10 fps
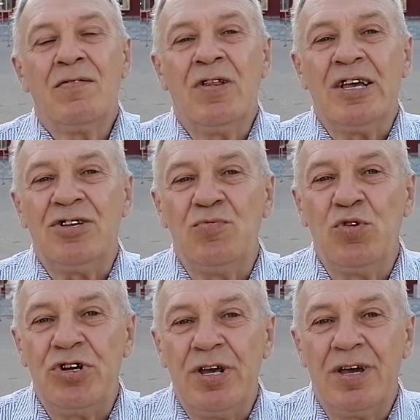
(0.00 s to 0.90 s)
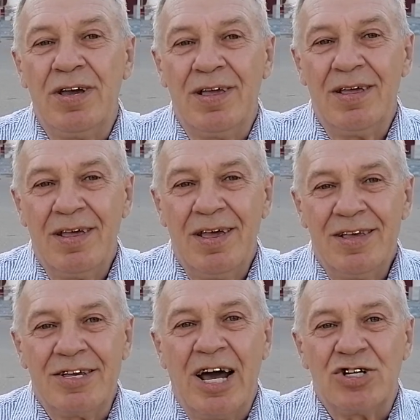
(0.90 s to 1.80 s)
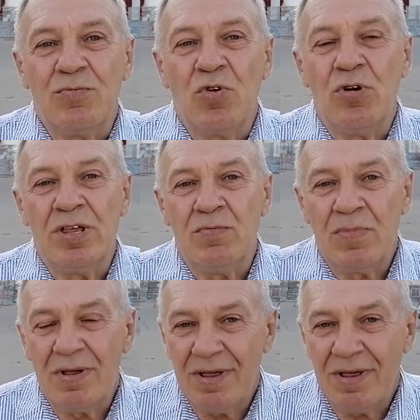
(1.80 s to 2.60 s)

власть имущие с каждым годом